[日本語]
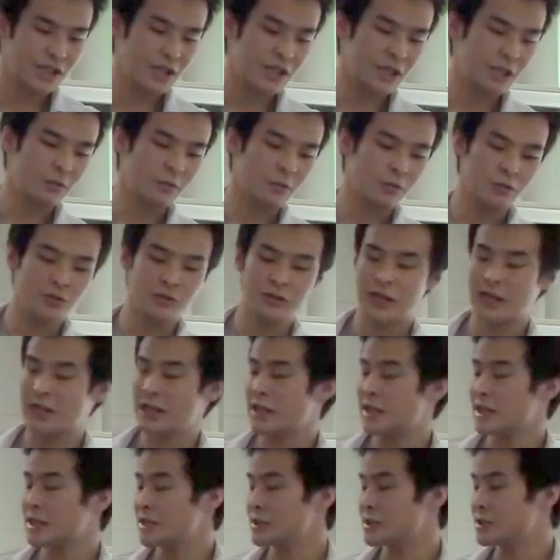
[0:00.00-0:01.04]
囲に疑問を投
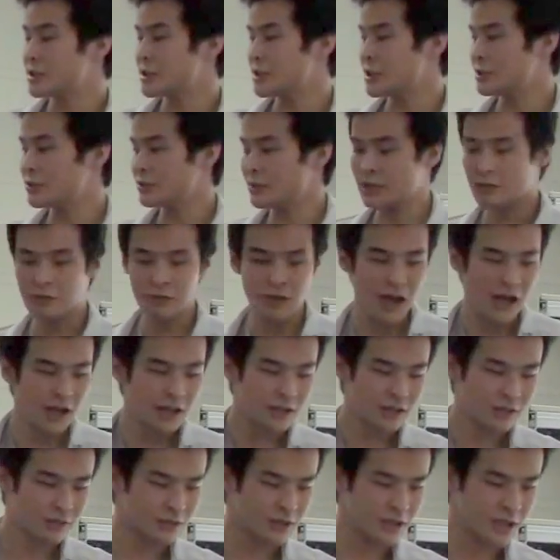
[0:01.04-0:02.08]
げかけるツイートなど
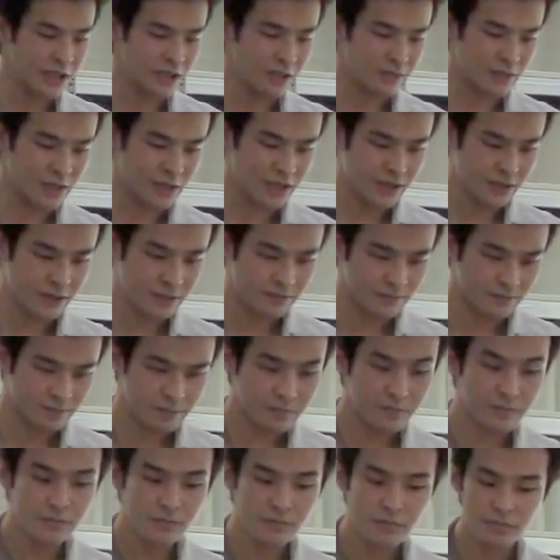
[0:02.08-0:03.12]
が存在します。
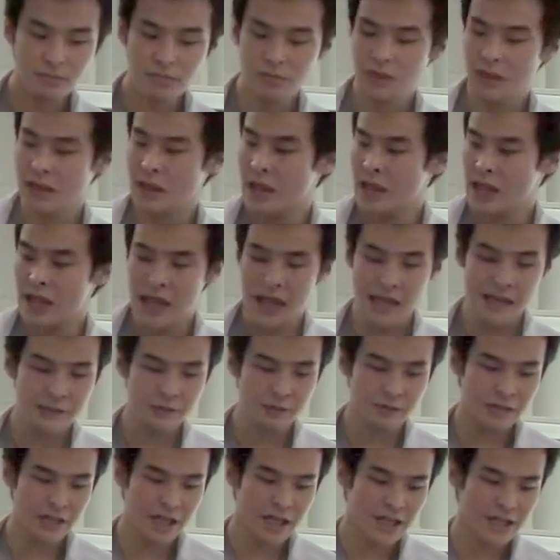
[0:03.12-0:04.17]
え
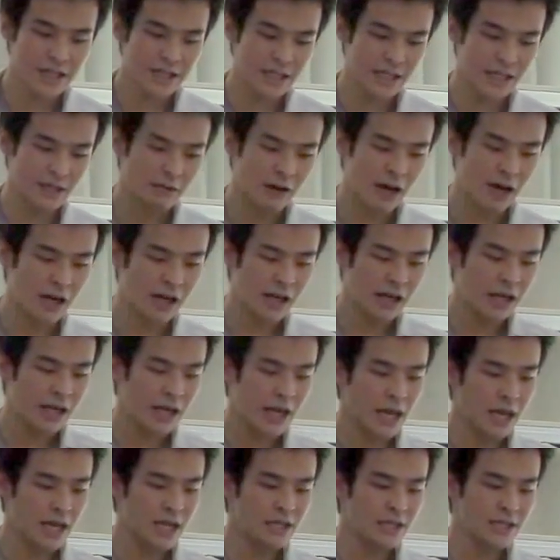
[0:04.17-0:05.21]
そこで筆者らは、
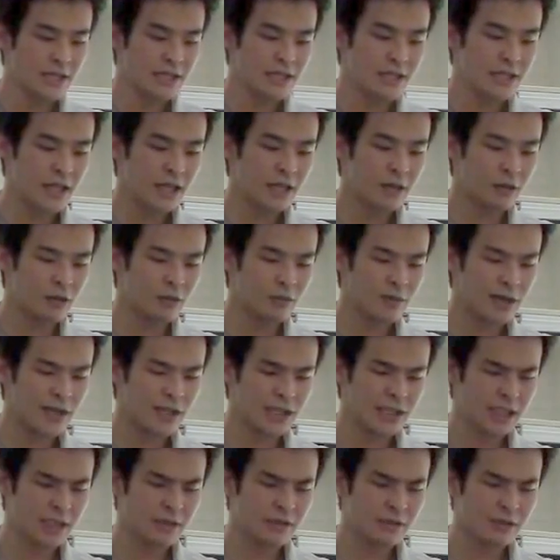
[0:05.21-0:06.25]
返信で表
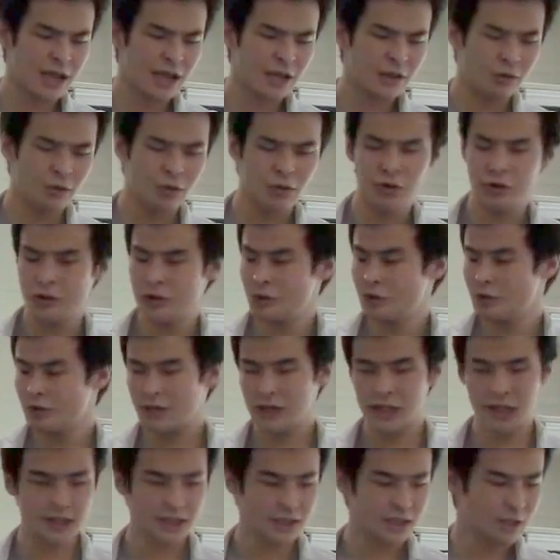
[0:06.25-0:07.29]
明される態度を
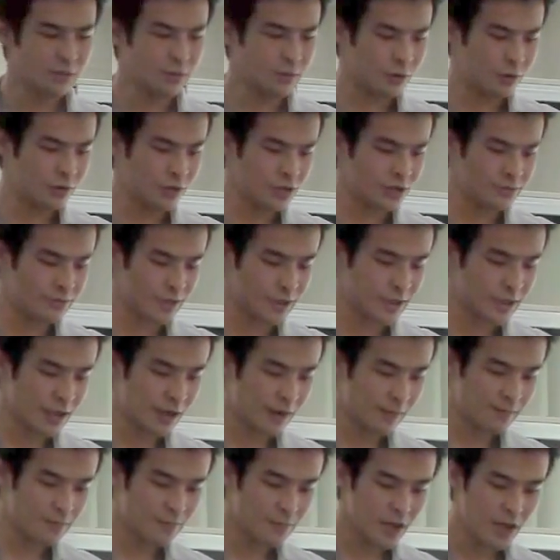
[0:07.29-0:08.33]
4クラスに分類しまし
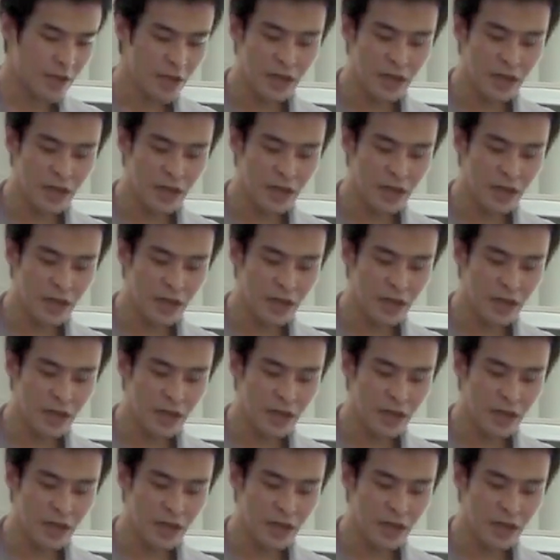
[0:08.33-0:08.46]
た。